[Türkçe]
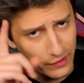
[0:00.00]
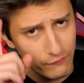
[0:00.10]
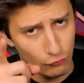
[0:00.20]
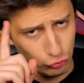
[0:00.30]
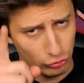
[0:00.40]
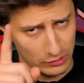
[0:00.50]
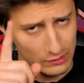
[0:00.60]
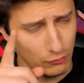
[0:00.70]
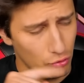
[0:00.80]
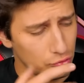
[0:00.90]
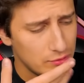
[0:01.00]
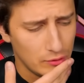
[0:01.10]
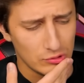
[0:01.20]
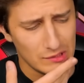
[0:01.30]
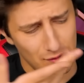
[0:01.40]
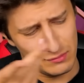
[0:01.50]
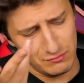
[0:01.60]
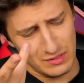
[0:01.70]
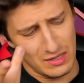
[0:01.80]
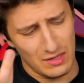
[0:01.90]
bit falan vurdu orada değil mi? O yüzden yoksa
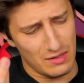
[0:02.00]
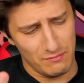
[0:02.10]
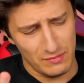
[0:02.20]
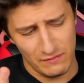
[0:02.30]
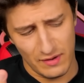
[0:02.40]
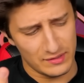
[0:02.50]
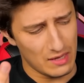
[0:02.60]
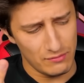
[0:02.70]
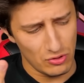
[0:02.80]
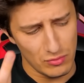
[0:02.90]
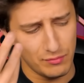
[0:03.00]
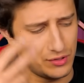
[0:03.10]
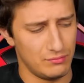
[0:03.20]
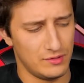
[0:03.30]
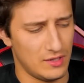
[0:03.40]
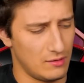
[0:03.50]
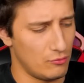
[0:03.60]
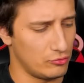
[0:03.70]
ben e, 1 vs 1 ölmemişimdir yani